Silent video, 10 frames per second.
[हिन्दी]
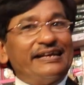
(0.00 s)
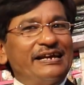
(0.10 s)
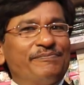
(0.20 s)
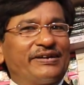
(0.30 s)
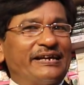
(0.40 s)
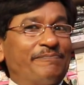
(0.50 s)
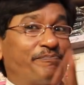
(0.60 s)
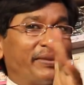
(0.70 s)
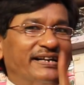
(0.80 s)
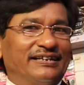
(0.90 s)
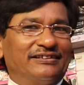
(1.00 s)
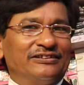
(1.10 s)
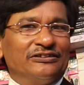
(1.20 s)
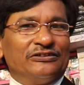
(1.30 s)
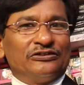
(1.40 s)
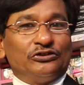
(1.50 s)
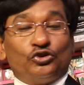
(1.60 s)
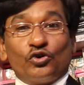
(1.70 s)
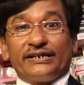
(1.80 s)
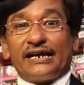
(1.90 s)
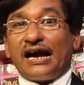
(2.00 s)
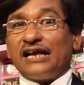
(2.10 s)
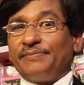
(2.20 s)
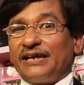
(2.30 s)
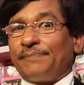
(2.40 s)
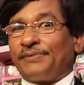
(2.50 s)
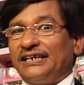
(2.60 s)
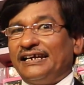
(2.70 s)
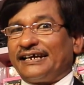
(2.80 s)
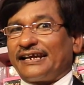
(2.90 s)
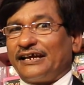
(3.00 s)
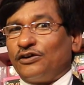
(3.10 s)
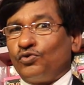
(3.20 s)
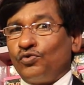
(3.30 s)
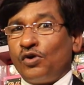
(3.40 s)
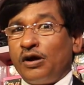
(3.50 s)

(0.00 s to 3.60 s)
एम के पंडित जो कि आज मैं आपके लिए लेकर आया हूं